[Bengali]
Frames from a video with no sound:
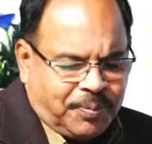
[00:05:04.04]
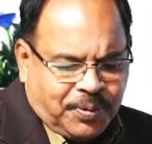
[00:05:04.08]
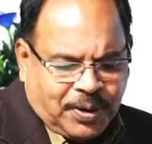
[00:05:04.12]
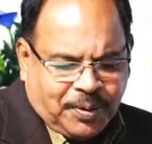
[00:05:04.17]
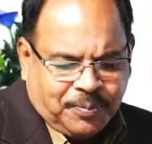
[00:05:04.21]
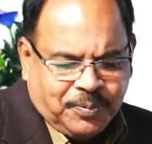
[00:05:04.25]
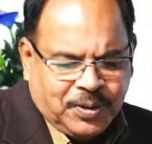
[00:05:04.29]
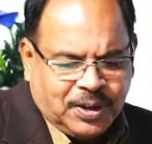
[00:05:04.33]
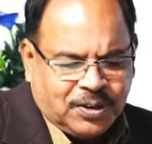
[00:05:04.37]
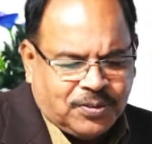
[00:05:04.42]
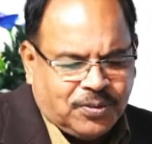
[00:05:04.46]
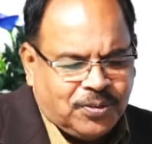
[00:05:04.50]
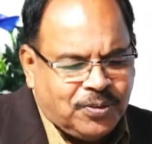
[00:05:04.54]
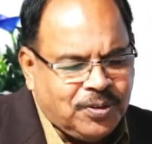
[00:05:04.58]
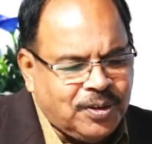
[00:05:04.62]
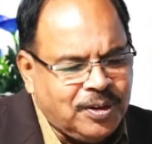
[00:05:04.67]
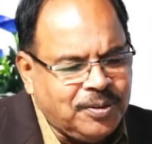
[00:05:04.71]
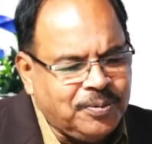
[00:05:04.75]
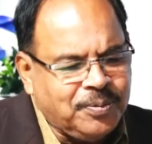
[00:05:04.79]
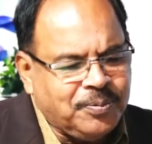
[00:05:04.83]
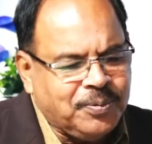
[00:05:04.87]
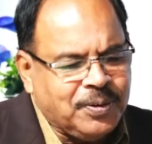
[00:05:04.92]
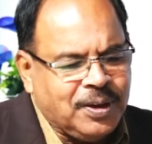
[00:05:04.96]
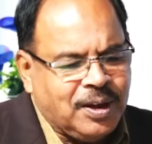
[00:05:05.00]
ব্যাপারে আপনি
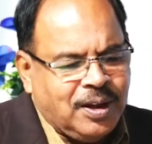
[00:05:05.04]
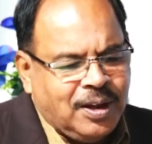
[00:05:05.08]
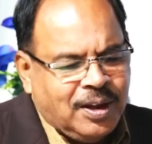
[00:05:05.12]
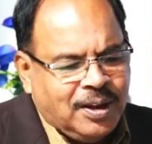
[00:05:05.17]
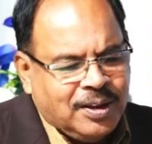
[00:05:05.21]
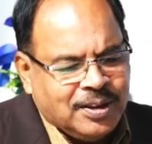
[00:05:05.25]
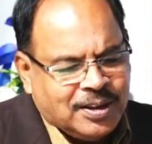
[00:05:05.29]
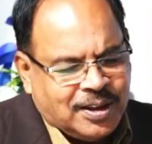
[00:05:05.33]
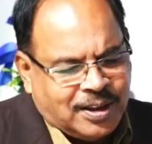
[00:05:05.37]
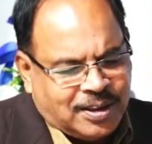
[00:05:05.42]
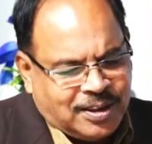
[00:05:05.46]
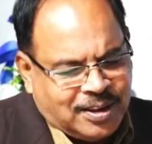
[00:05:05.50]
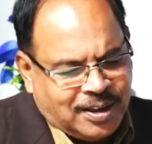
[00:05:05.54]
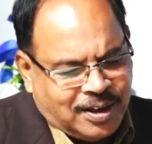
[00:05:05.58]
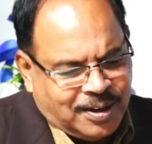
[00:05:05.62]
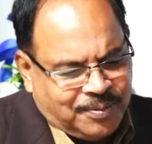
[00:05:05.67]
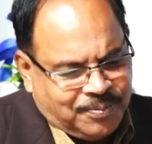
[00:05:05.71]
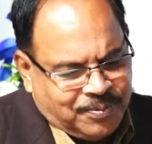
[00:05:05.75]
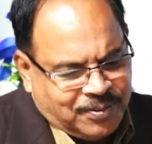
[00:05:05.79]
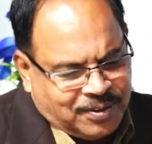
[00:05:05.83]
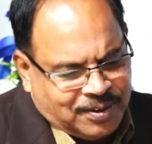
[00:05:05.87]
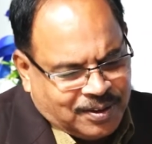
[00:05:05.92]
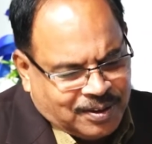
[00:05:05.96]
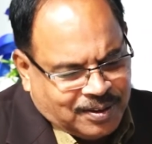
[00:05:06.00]
একটুখানি
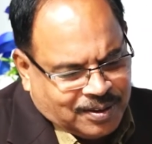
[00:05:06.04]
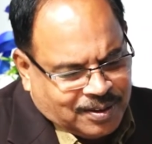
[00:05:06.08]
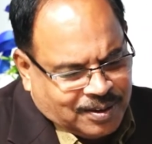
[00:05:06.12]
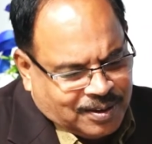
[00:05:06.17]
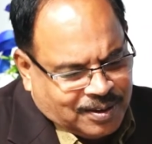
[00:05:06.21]
চাচ্ছিলাম যে